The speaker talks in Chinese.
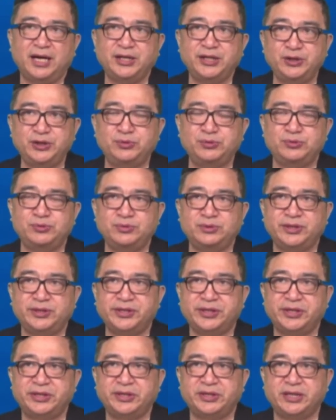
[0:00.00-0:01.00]
用于这
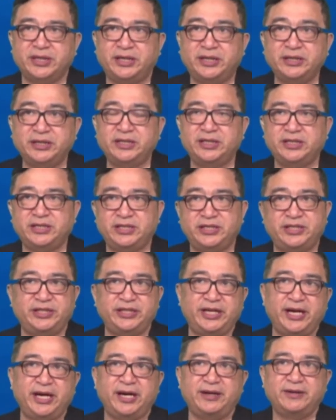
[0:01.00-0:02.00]
个科技
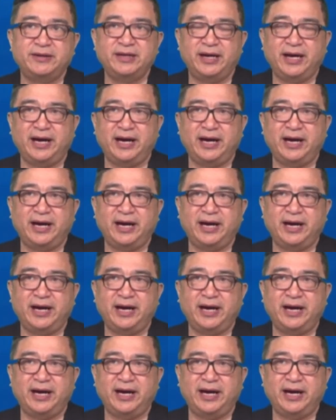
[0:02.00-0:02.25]
企业